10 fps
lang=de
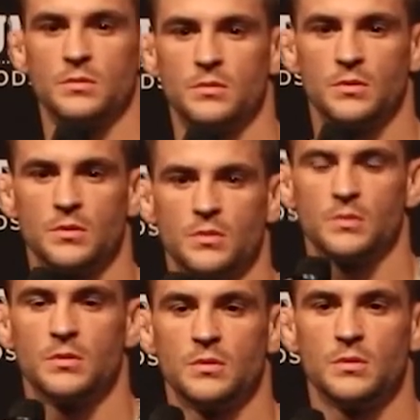auch. Das
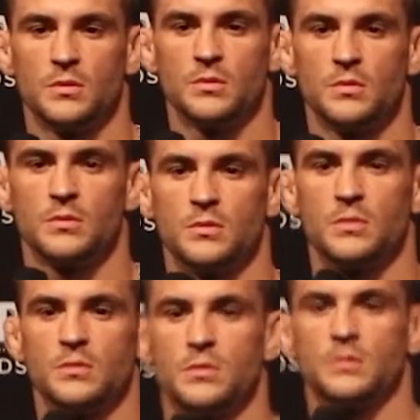unterschätzen auch
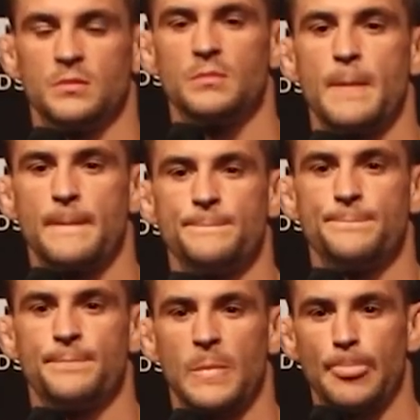viele. Und
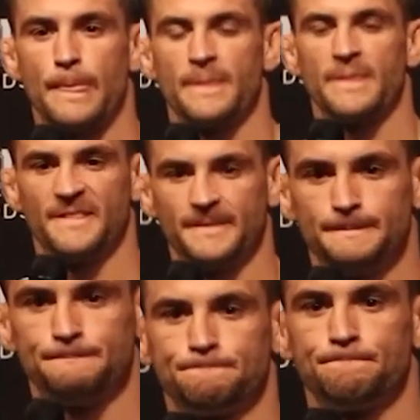McGregor, der schlägt
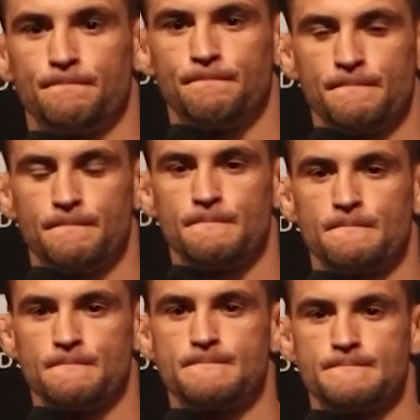präzise zu.
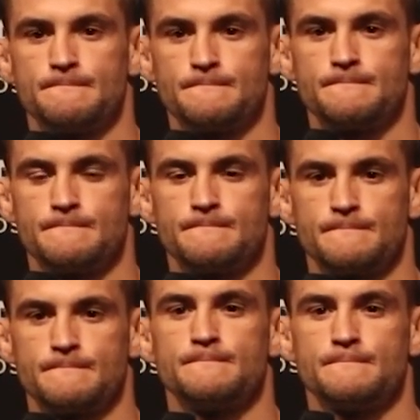Aber wenn er
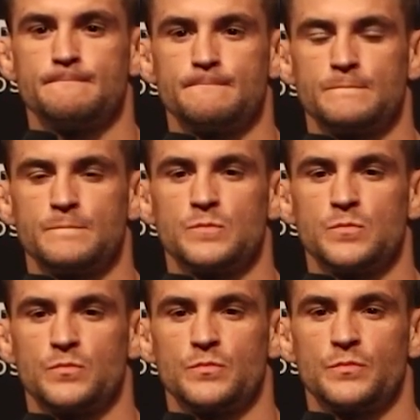hochfährt,
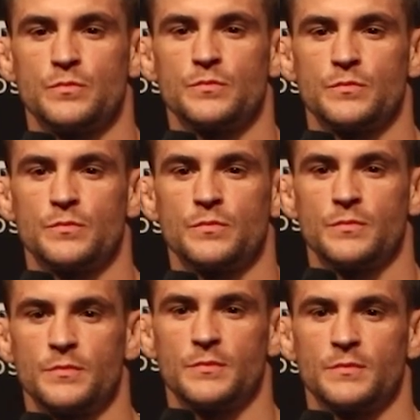dann trifft er hart und
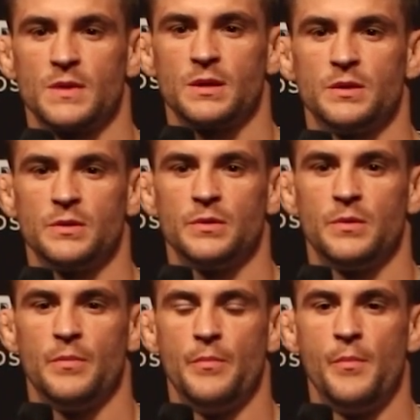dann trifft er schnell und
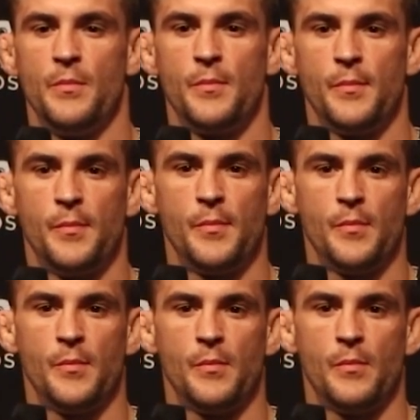dann trifft er seinen
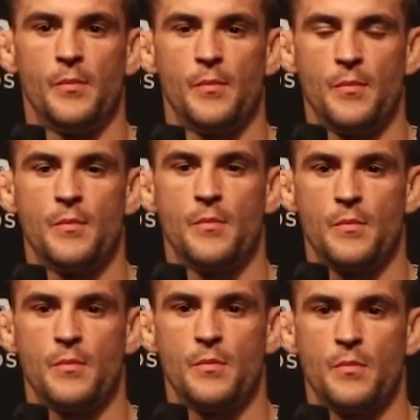Gegner so, dass sein
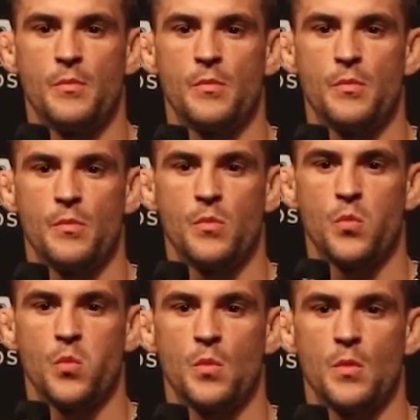Gegner oft gerne mal
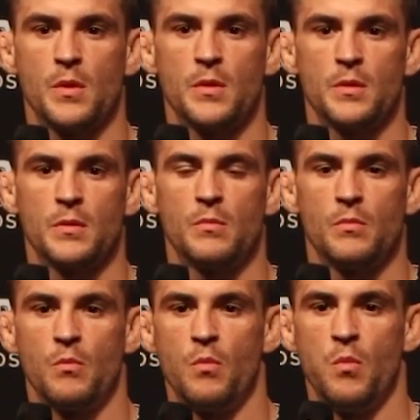zu Boden fällt. Nate
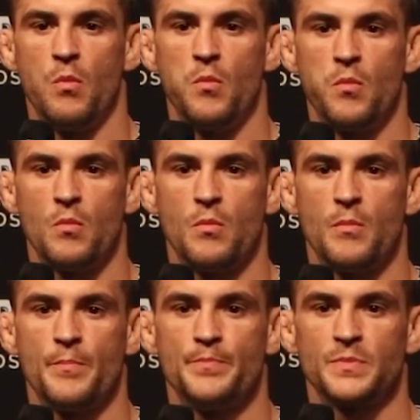Diaz ist oft zu Boden
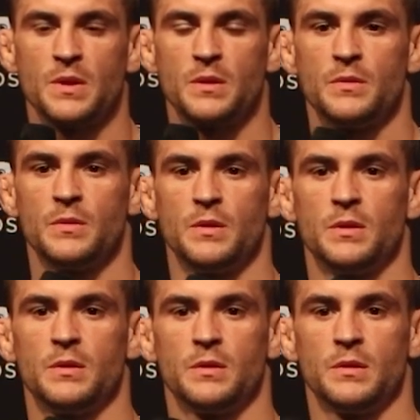gefallen, Eddie Alvarez
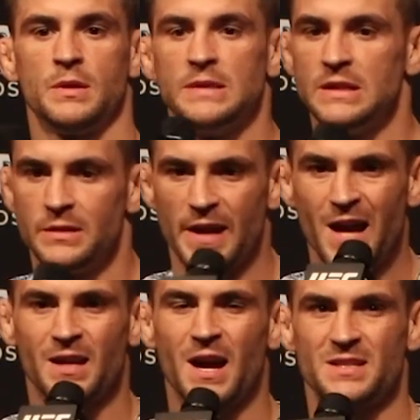mehrmals
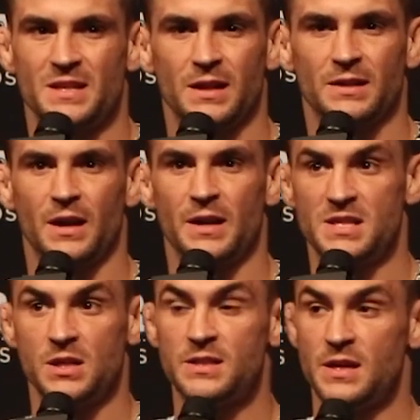in diesen
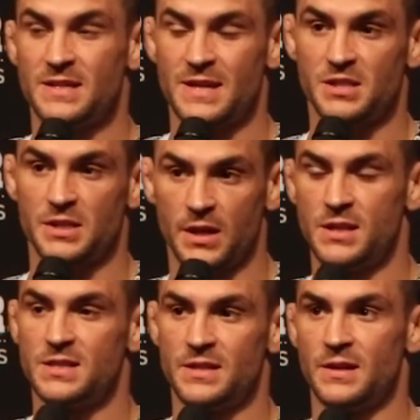wahnsinnig guten
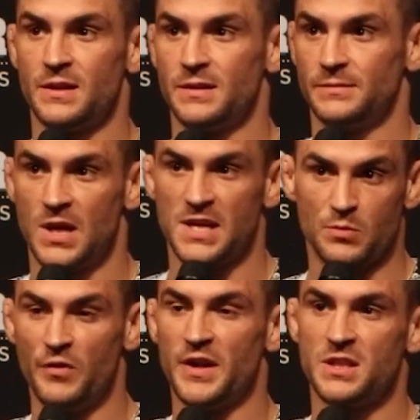Performances.
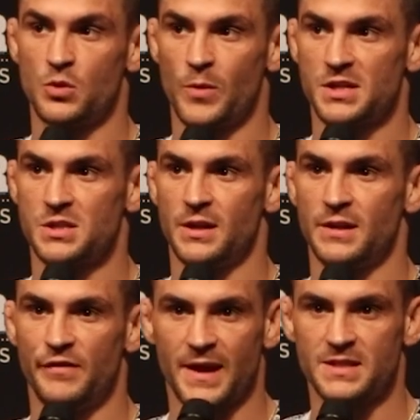Das
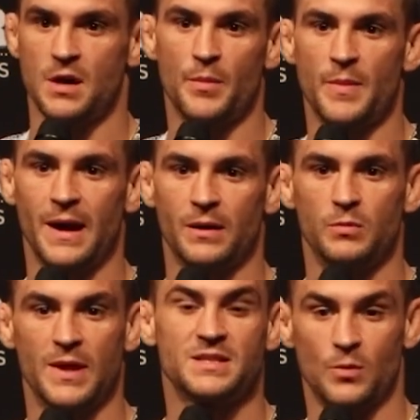heißt, wir
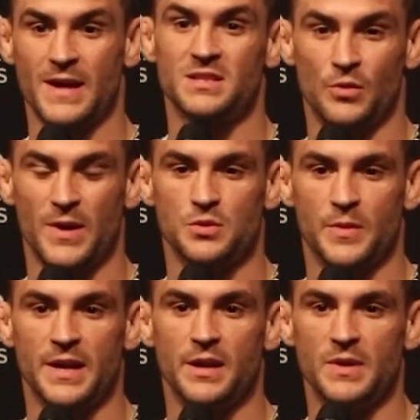haben einmal
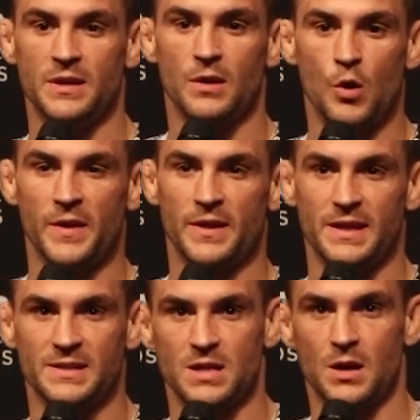einen
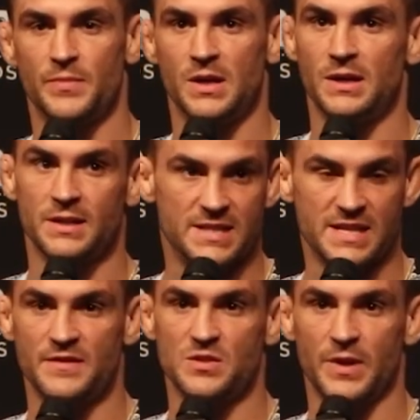sehr, sehr präzisen
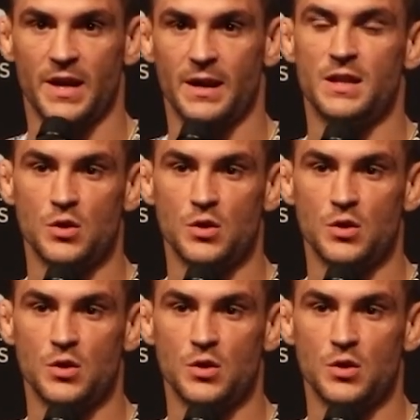Striker mit